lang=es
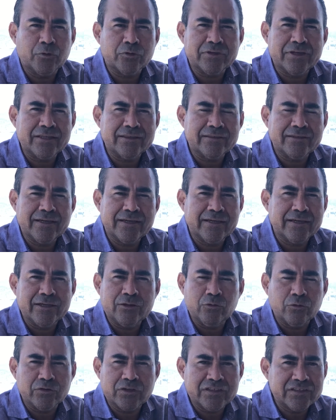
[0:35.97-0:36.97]

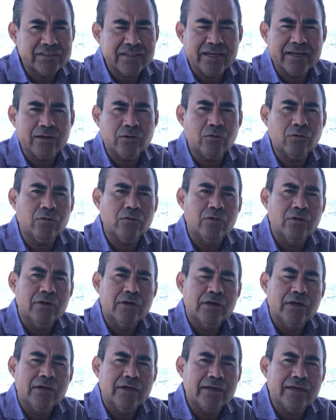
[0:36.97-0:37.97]
presumirles aquí el
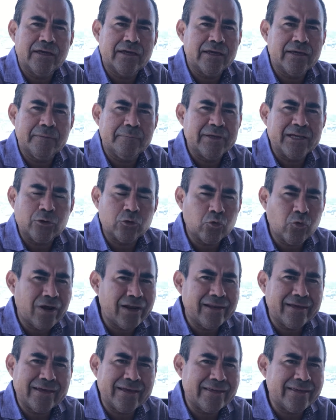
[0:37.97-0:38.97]
gran
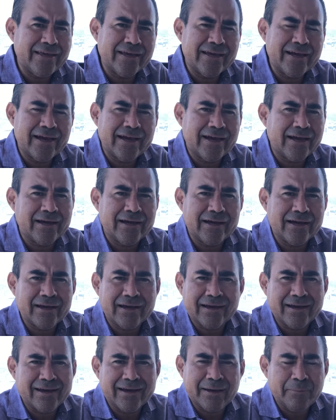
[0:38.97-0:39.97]
hotel ícono
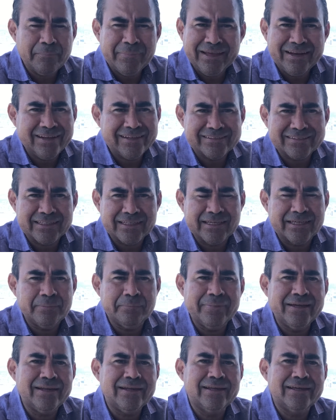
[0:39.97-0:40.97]
de
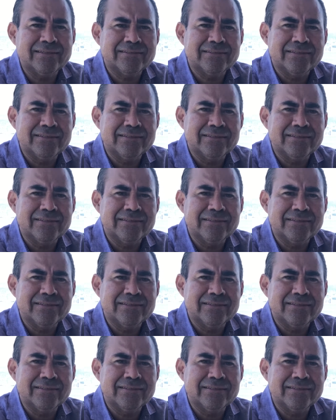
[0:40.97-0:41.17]
Acapulco